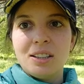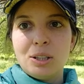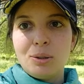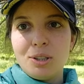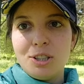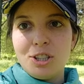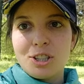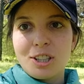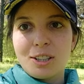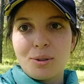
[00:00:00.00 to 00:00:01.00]

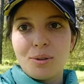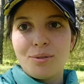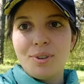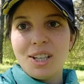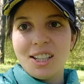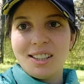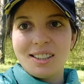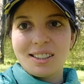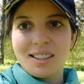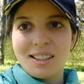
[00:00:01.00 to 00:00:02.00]
туристический такой выход.
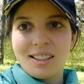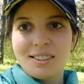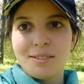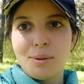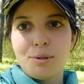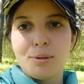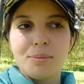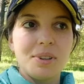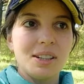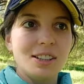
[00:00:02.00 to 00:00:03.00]
Э, в
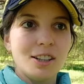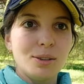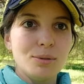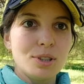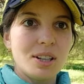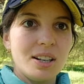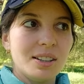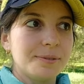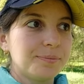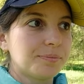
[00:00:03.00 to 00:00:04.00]
общем, отдохнуть
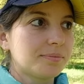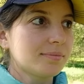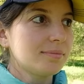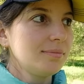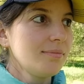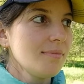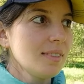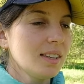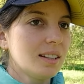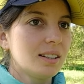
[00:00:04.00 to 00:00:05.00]
как
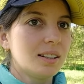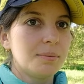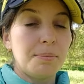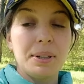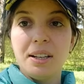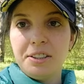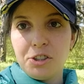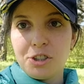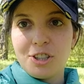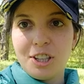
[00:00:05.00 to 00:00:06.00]
э,
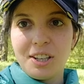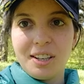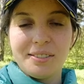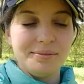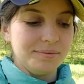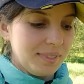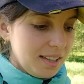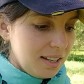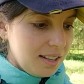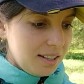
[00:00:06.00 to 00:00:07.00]
палаточники.
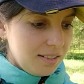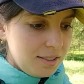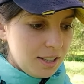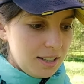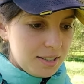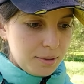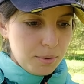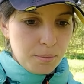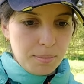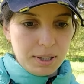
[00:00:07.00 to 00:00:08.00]
Взяли с
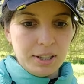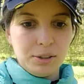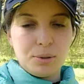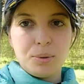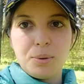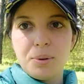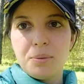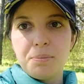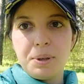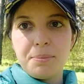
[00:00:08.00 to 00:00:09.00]
собой палатку,
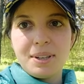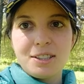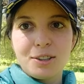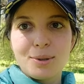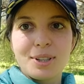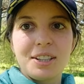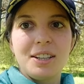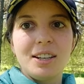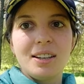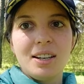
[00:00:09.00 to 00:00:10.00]
припасы
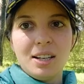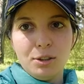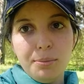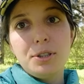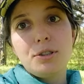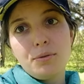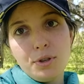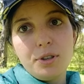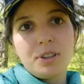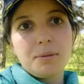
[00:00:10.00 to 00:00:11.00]
кое-какие. Но мы
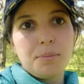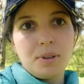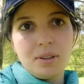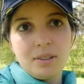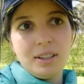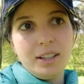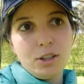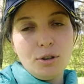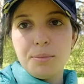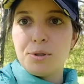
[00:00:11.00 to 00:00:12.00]
сегодня как бы
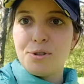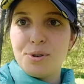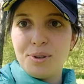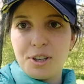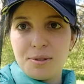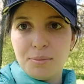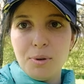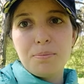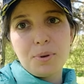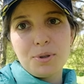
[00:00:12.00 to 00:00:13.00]
отдохнем и сегодня уедем.
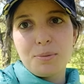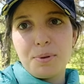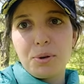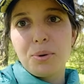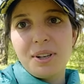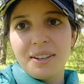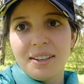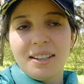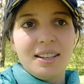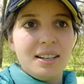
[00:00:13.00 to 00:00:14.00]
Но просто прикольно.
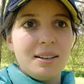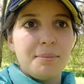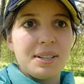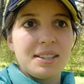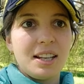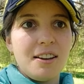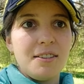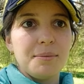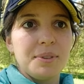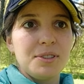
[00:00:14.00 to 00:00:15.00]

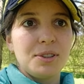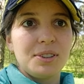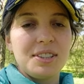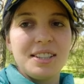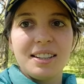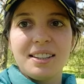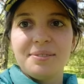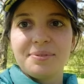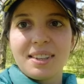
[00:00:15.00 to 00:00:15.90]
Поставим все это дело.